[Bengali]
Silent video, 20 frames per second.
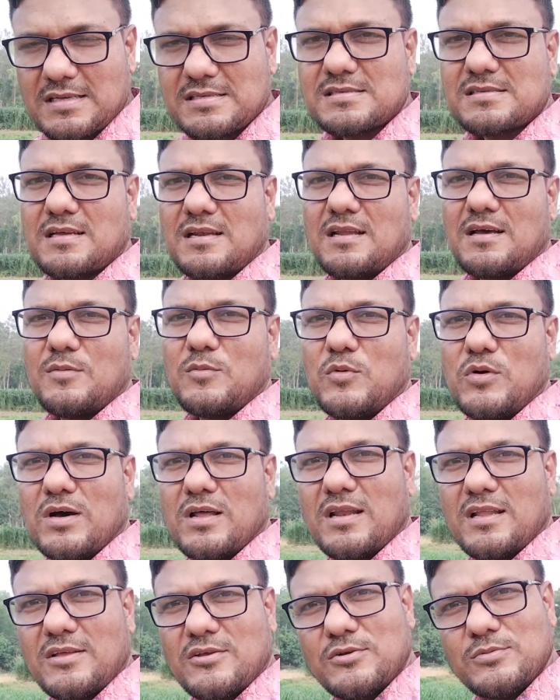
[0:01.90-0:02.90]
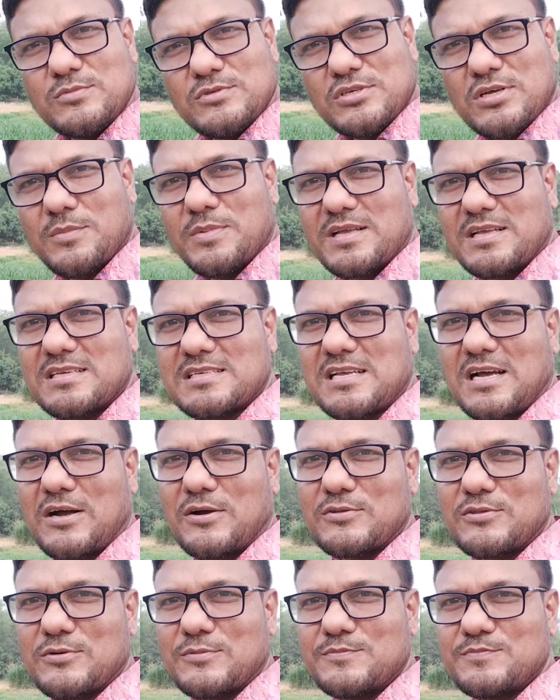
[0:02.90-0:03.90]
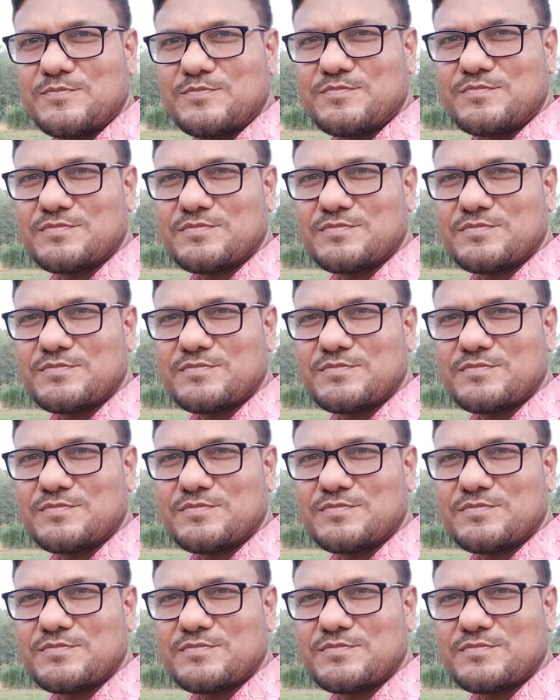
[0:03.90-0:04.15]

আসসালামু আলাইকুম সবাইকে স্বাগতম